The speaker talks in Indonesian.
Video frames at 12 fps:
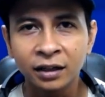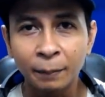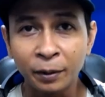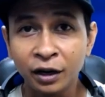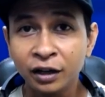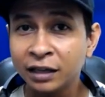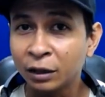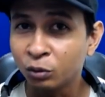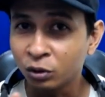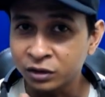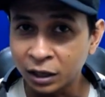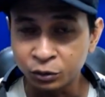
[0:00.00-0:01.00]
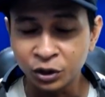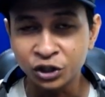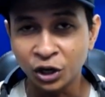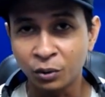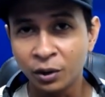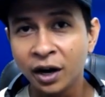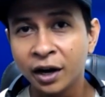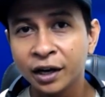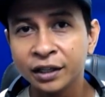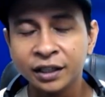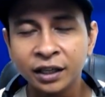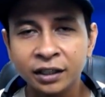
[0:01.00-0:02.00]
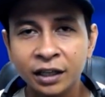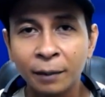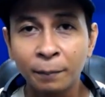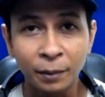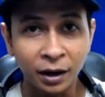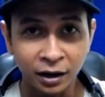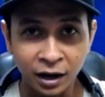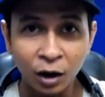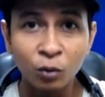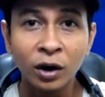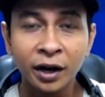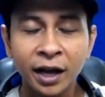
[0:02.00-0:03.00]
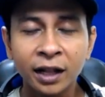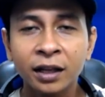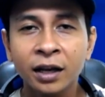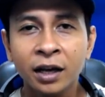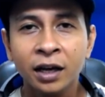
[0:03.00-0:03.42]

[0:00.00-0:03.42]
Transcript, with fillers: Tapi ini satu-satunya cewek ya guys ya yang pernah gue lihat